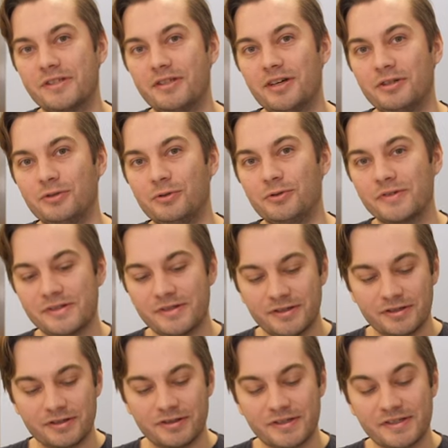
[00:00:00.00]
zadaniu
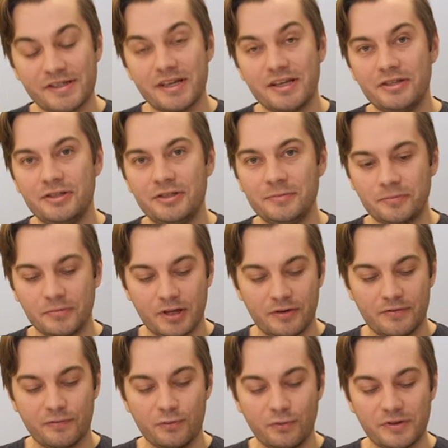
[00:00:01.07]
z serii
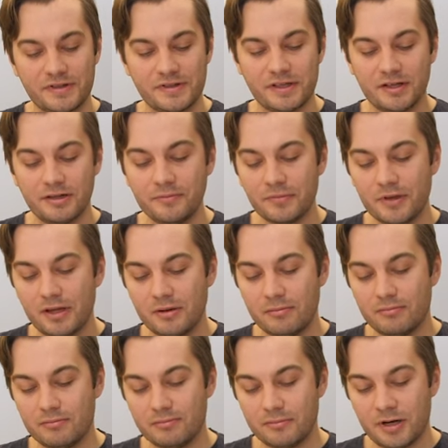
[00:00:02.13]
funkcje
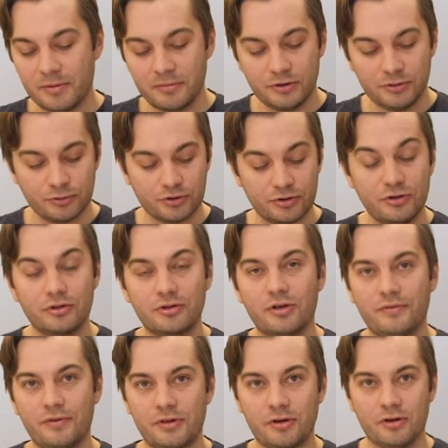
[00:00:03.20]
mamy już
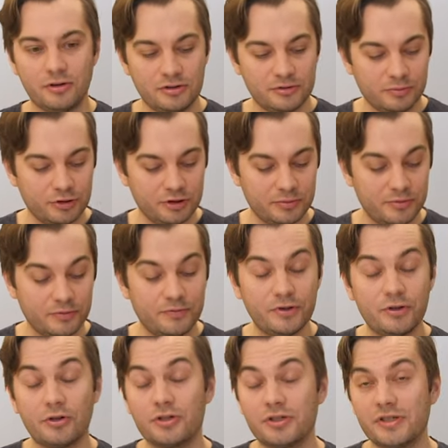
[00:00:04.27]
gotowy kod. Musimy
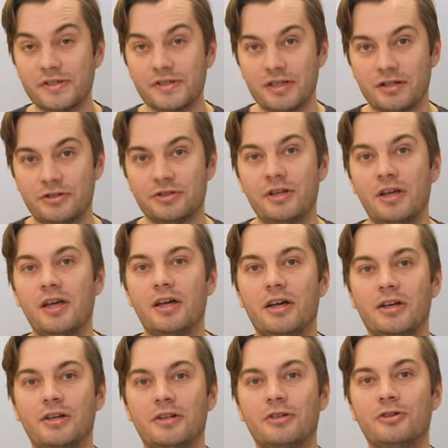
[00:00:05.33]
wykorzystać
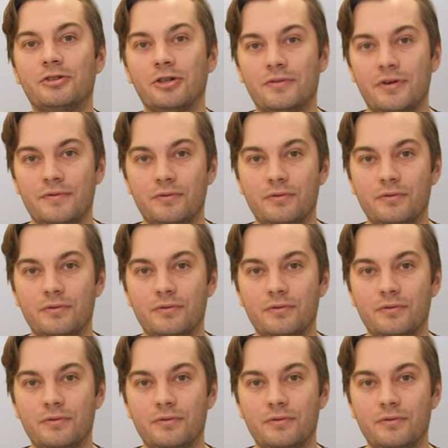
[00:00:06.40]
e, gotowe